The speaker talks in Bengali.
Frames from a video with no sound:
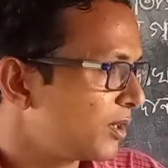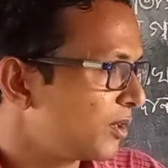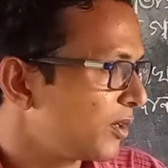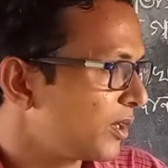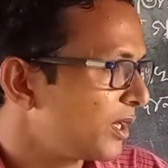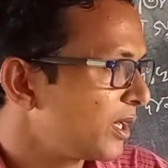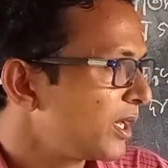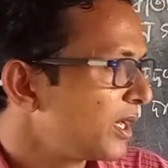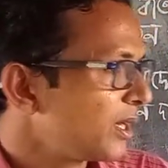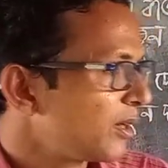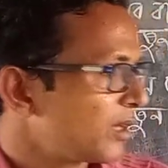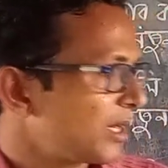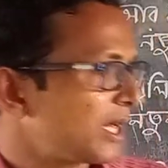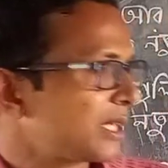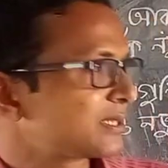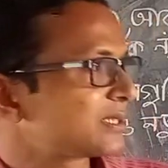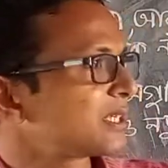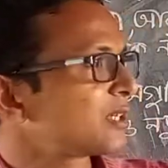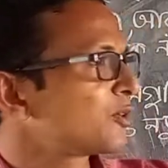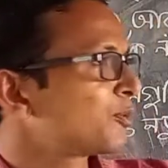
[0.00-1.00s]
হয়
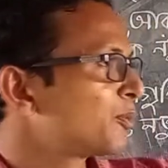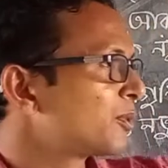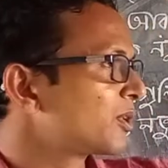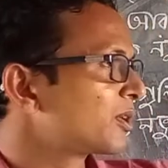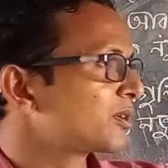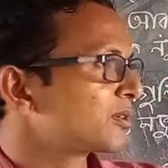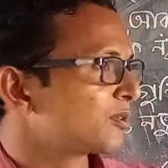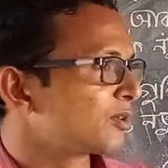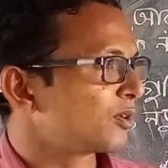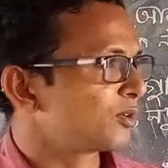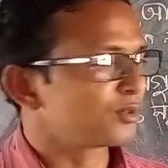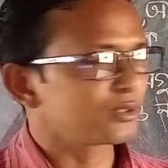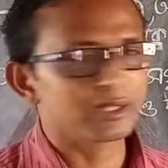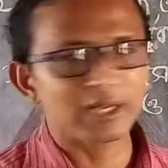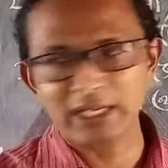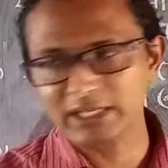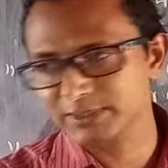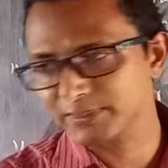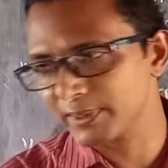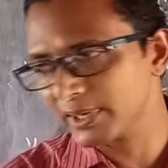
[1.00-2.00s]
রাস্তার উপর কখনো
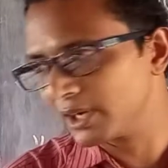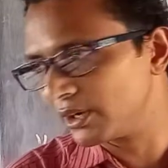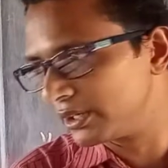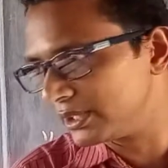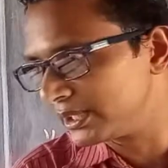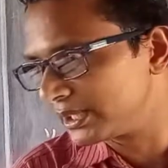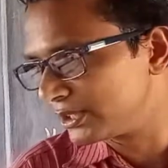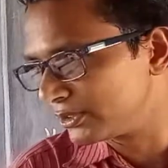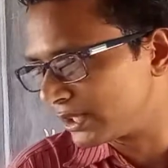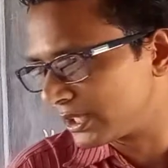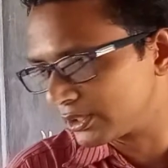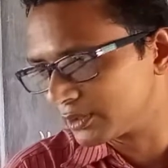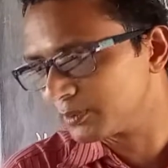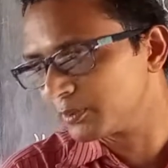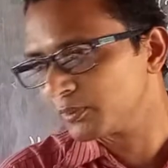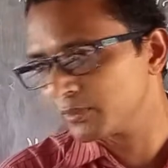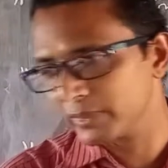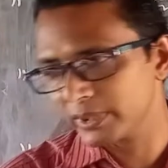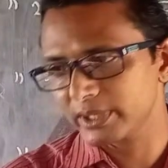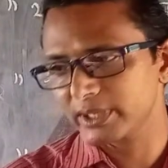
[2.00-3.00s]
গাছপালা হয় দেখেছি
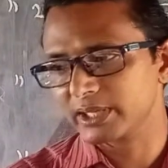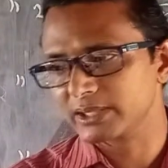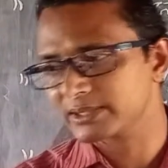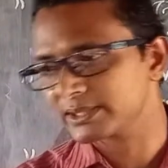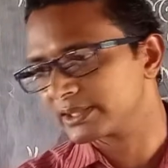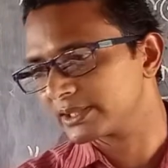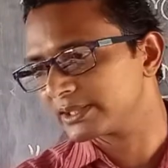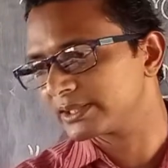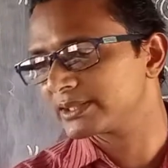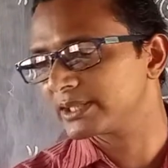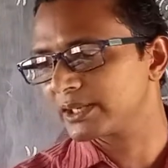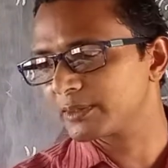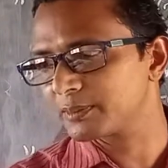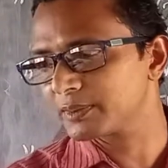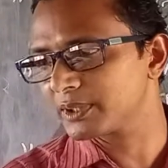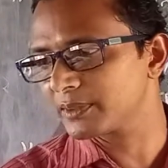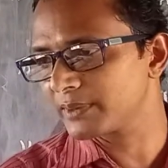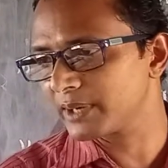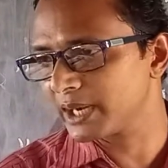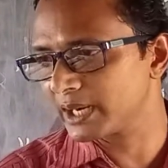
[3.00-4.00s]
একদম মেন রাস্তা যার
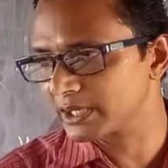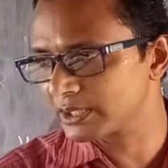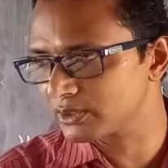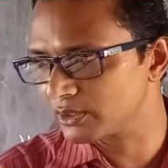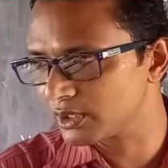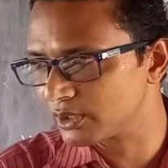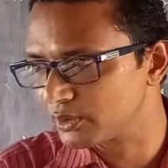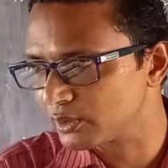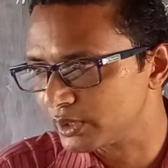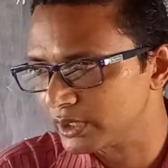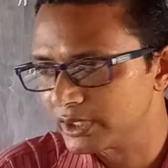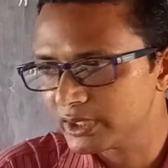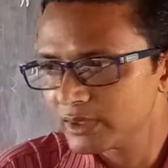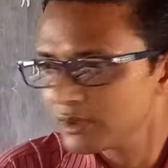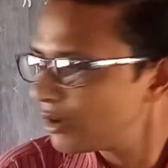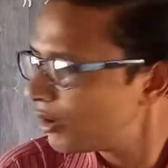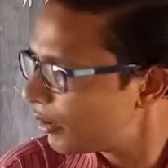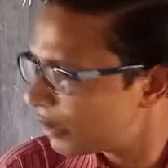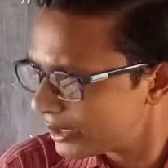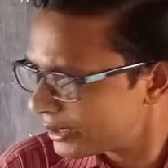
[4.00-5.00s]
পথে আমরা হাঁটাচলা করি
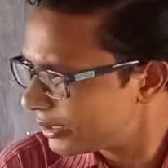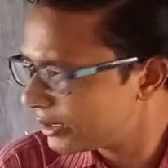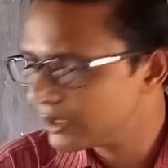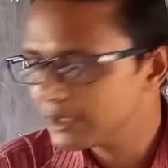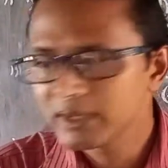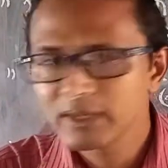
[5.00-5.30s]
হয় না